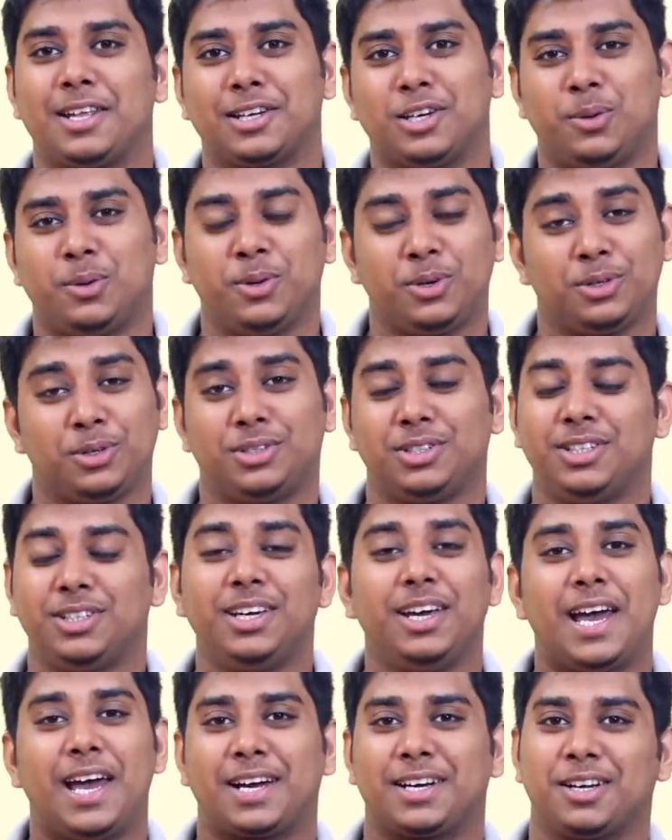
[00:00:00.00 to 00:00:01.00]
আজকে টপিক হচ্ছে
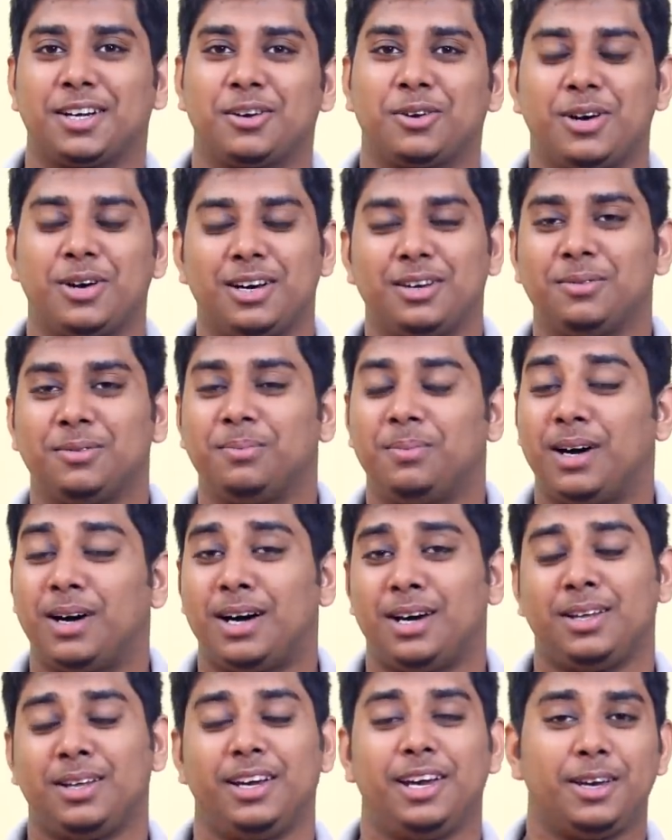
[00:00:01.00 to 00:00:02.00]
যে এক টাকার কয়েন বা